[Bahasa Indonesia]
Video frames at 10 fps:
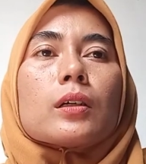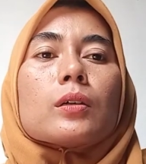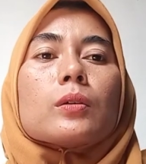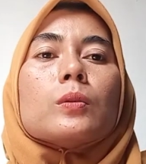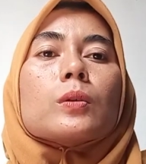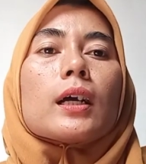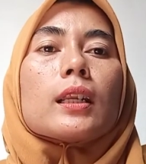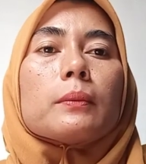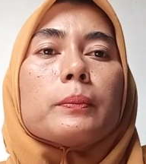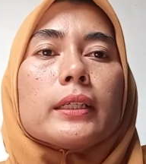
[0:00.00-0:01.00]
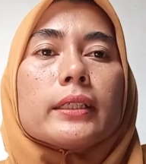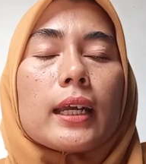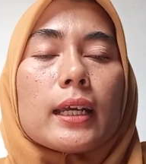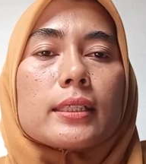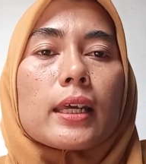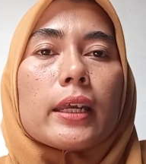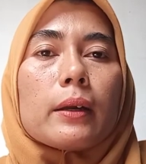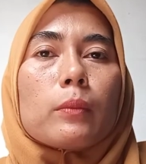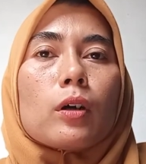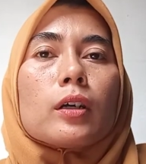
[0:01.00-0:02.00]
Kurang lebihnya saya
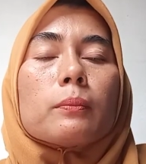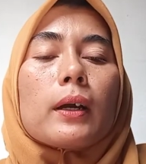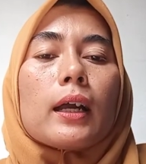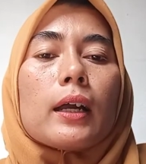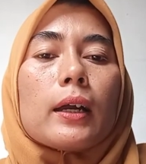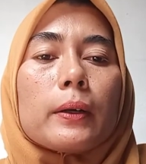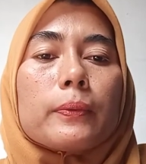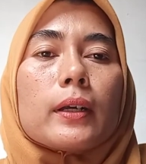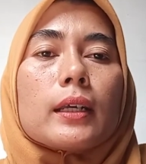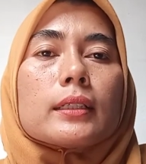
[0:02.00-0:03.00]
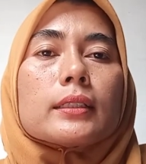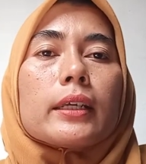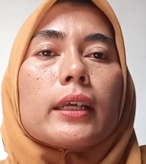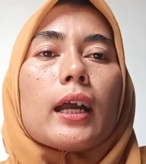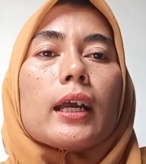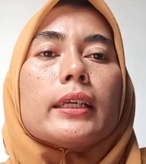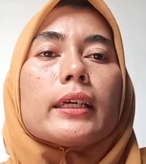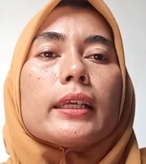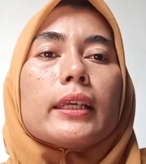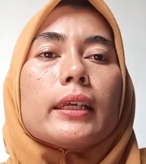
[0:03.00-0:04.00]
mohon maaf, saya
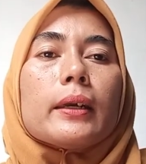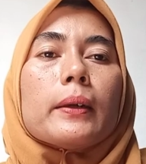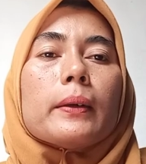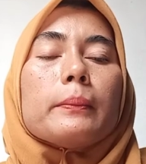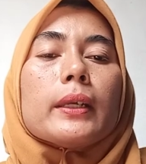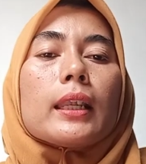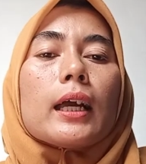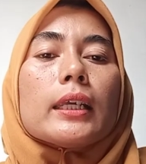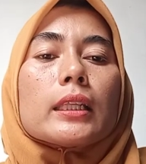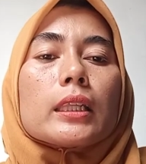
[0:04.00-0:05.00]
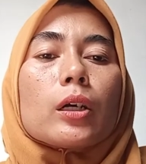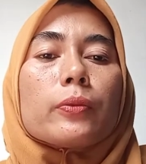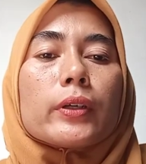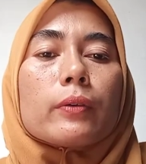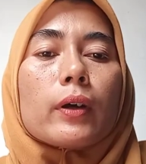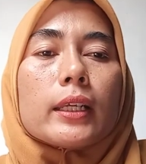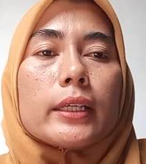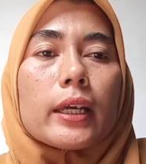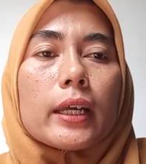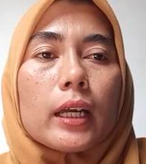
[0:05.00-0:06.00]
akhiri. Bilahi taufiq wal
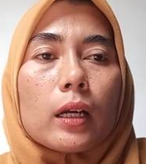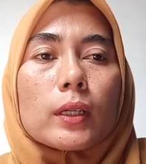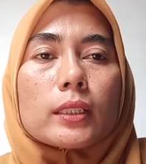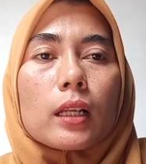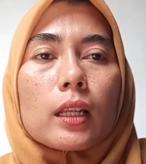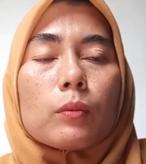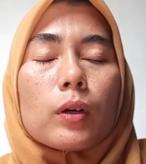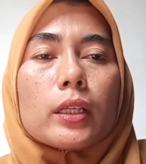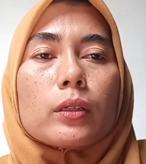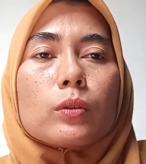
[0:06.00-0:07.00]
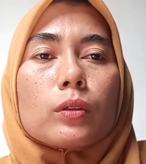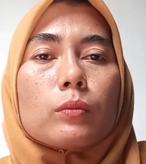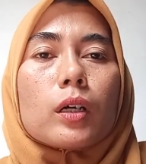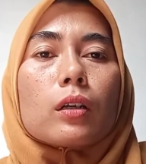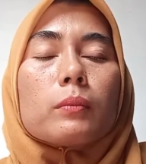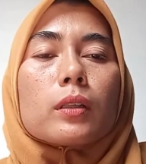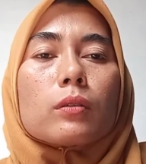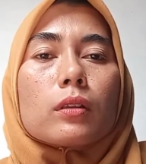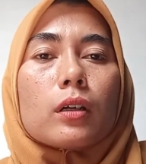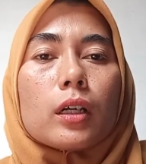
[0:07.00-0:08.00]
hidayah. Wassalamualaikum
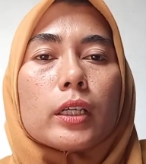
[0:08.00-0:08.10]
warahmatullahi